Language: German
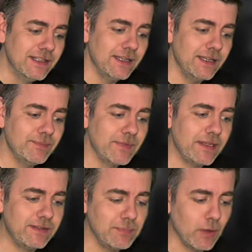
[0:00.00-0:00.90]
Ähm,
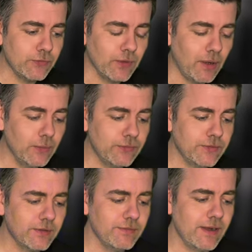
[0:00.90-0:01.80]
es sieht mir auch so aus,
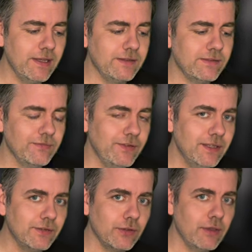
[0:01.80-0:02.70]
äh, weil jetzt
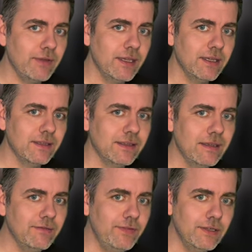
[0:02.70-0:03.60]
viele Server
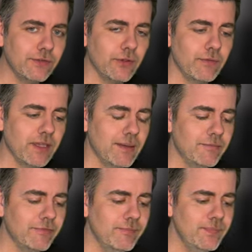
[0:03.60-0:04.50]
gegen viele Server
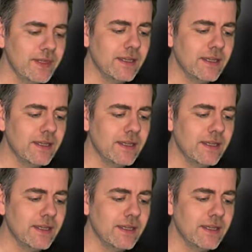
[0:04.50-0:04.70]
kämpfen,